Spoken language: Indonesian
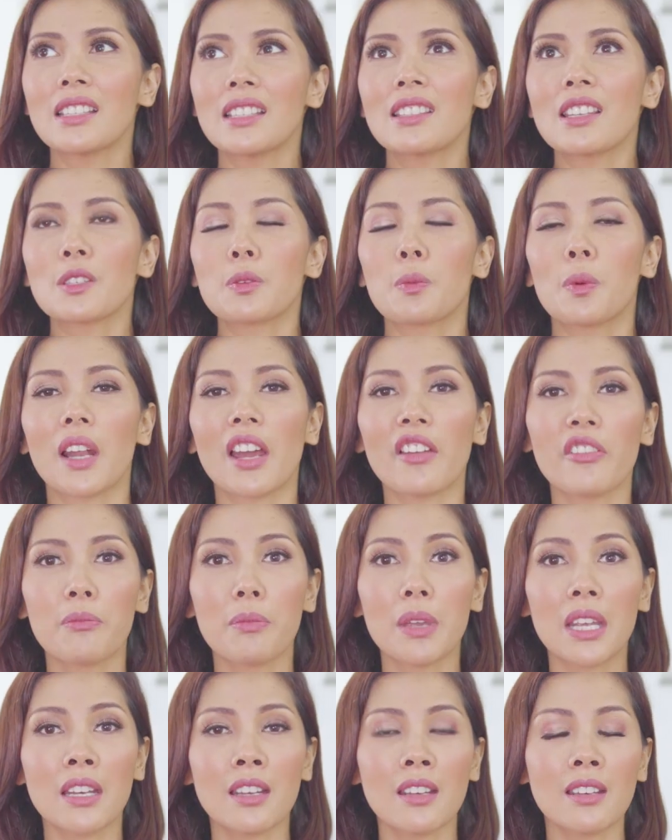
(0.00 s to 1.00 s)
this is what I've
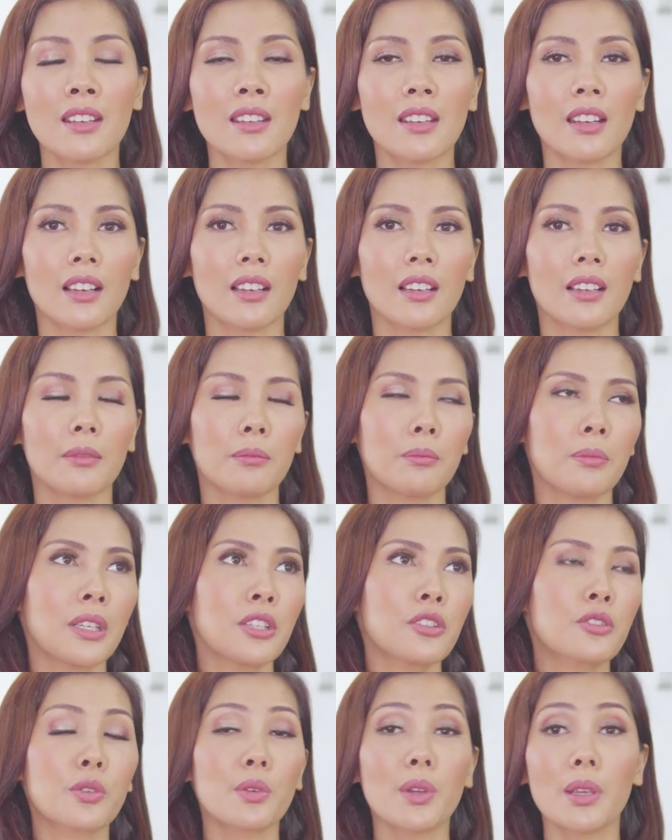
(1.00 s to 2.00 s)
been
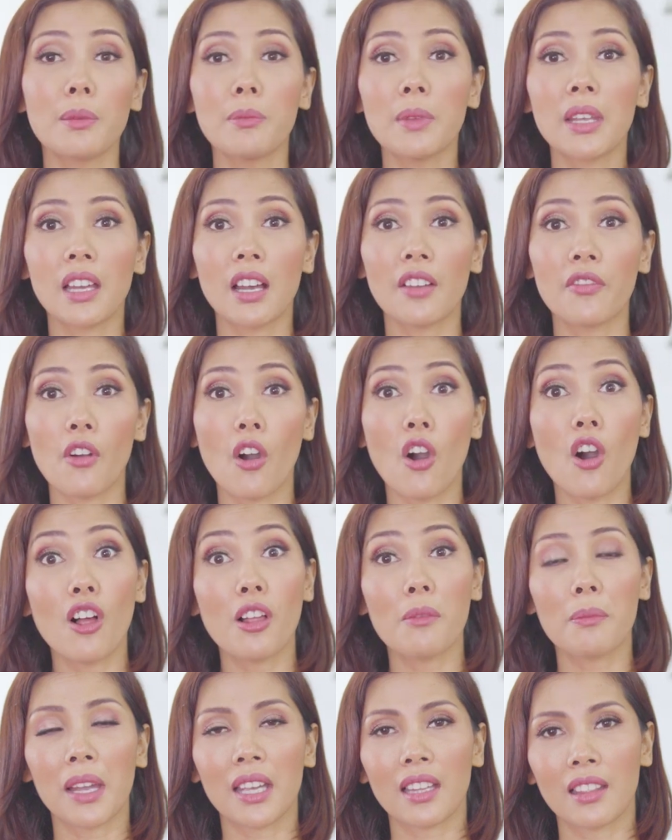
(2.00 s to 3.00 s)
been dreaming of
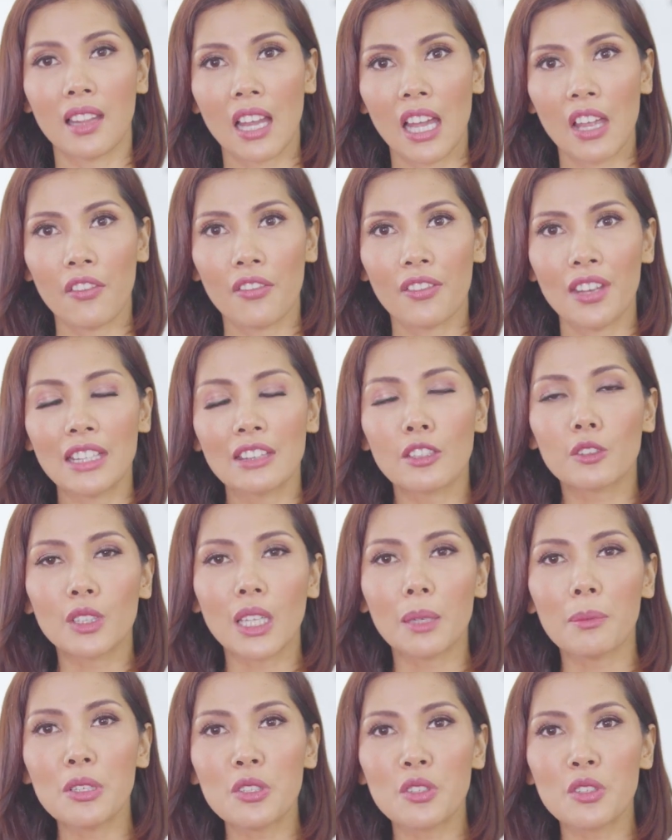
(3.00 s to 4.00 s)
all my life dan
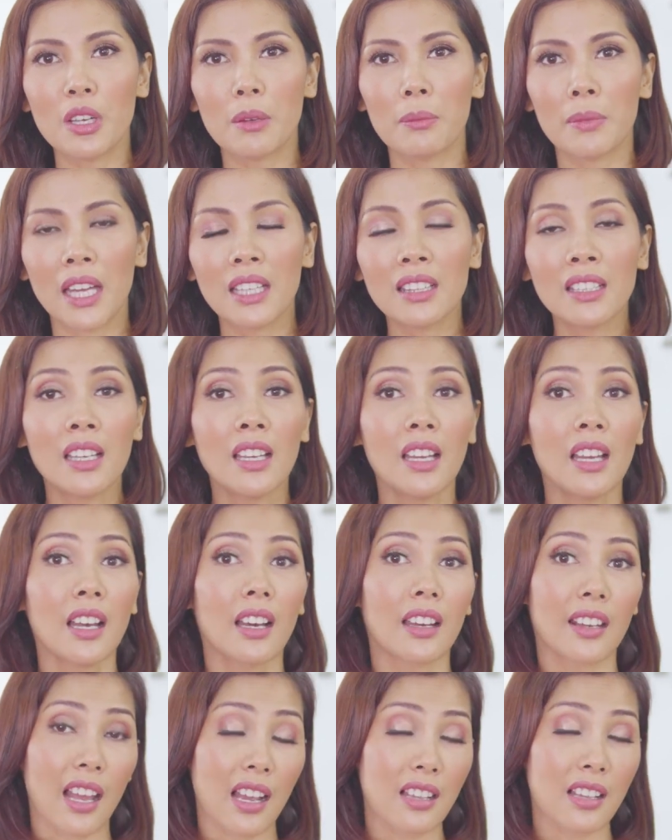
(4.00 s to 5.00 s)
terutama juga melihat
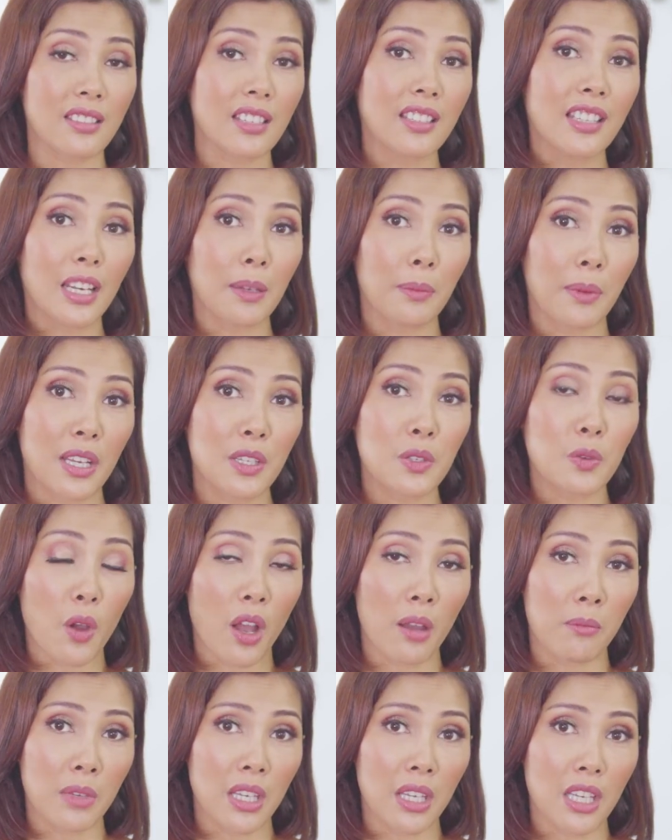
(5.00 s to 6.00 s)
reaksi daripada
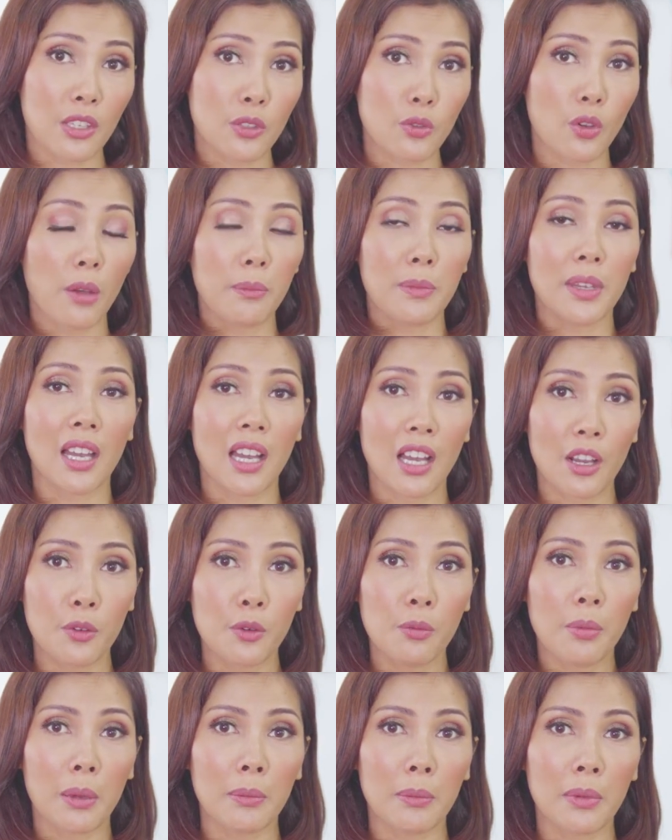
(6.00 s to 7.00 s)
suami. Suami
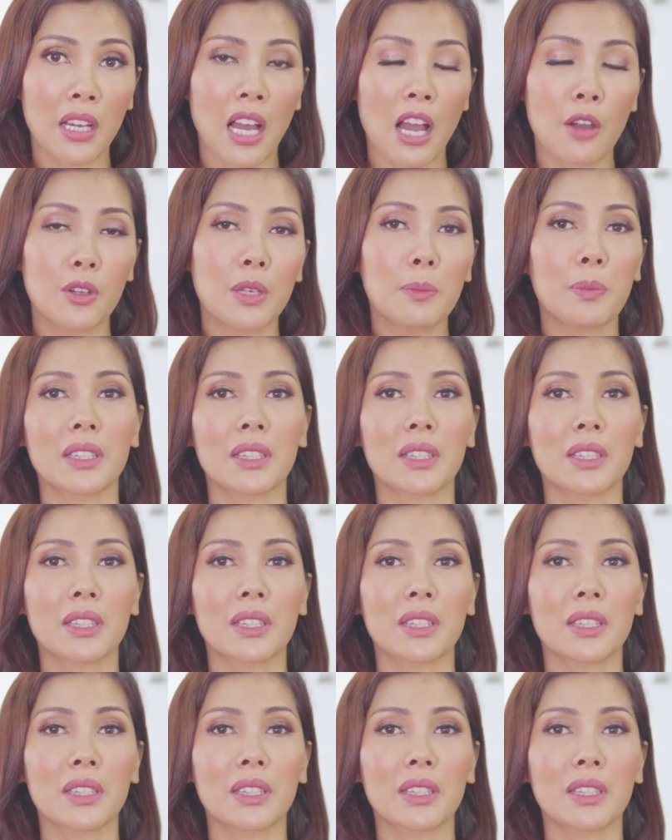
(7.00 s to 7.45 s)
aku memang aku